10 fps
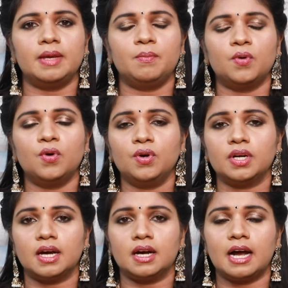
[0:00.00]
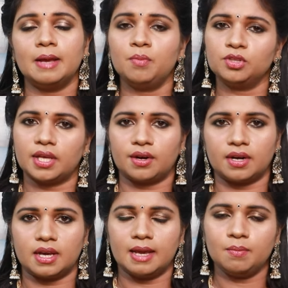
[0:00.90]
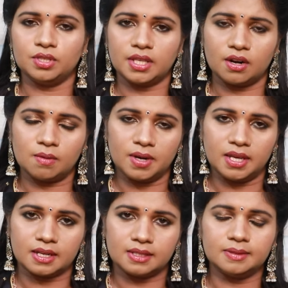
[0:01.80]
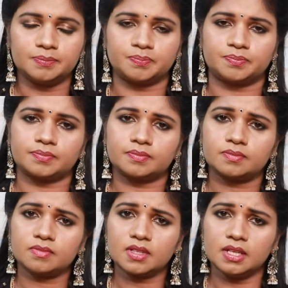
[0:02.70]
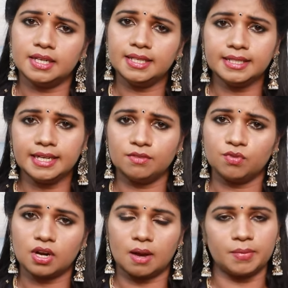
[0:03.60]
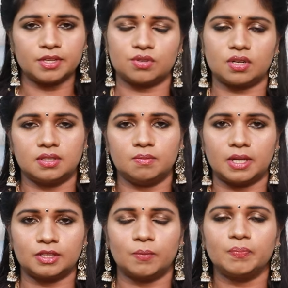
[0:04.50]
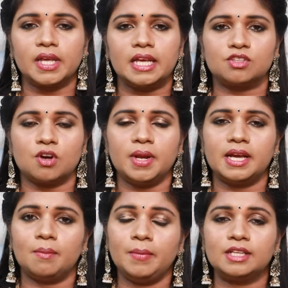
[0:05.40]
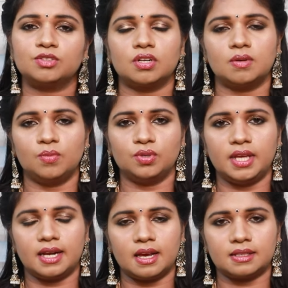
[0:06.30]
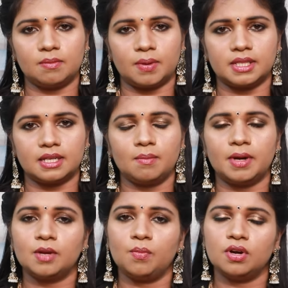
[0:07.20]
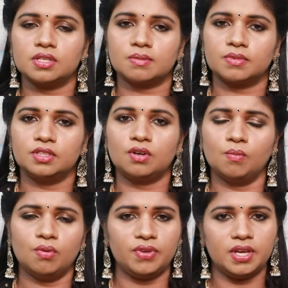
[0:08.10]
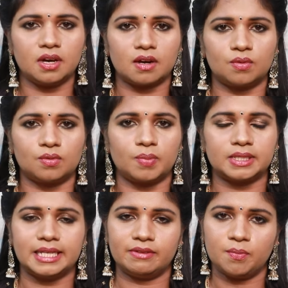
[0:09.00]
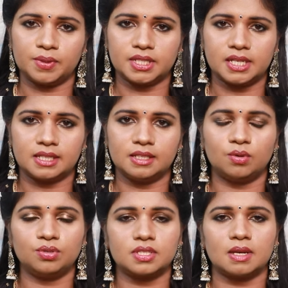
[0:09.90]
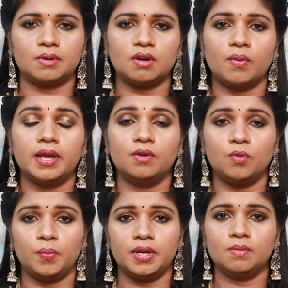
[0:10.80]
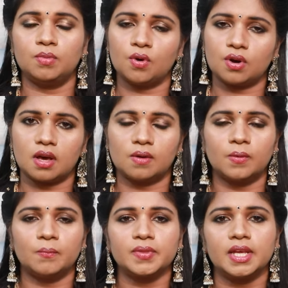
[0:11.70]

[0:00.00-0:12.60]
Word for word: இப்போது ஹைப்போதைராய்டு ஹைப்போதைராய்டு அப்படிங்கிறது டி த்ரீ டி ஃபோர் கம்மியாக சுரக்குதுன்னு பார்த்தோம் ஸோ அப்படி கம்மியாக சுரக்கும் போது என்ன ஆகுதுன்னு பார்த்தீங்கன்னா மெட்டபாலிசம் வந்து ரொம்ப வீக்காக இருக்கும் பசிக்கவே பசிக்காது கொஞ்சம் சாப்பிட்டாலும் வயிறு உப்பிட்டு ப்ளோட் ஆகும்